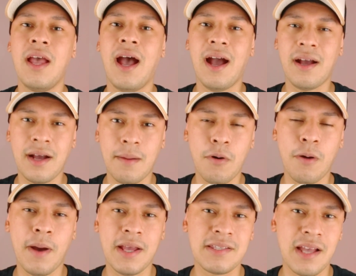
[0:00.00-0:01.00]
acabou
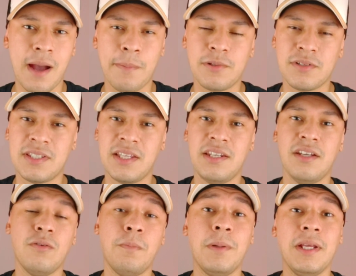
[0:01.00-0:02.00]
mais rápido, que seria
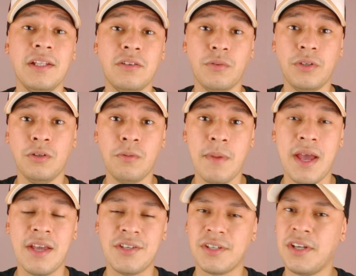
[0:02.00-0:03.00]
no preto e no
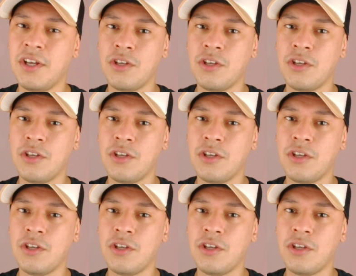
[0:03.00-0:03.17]
bege.